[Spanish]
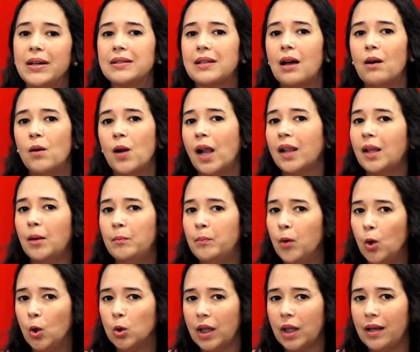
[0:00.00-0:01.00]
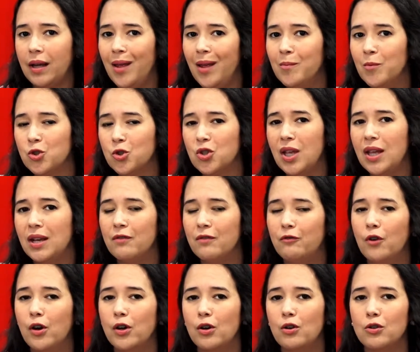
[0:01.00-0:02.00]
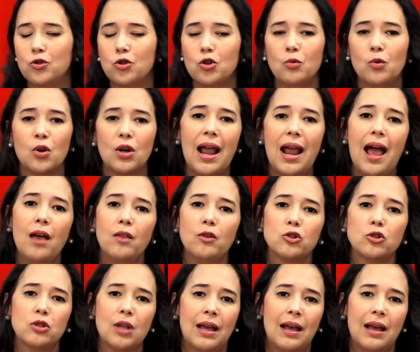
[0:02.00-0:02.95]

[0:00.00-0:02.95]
ahora tampoco tenemos quiénes fueron los sobornados.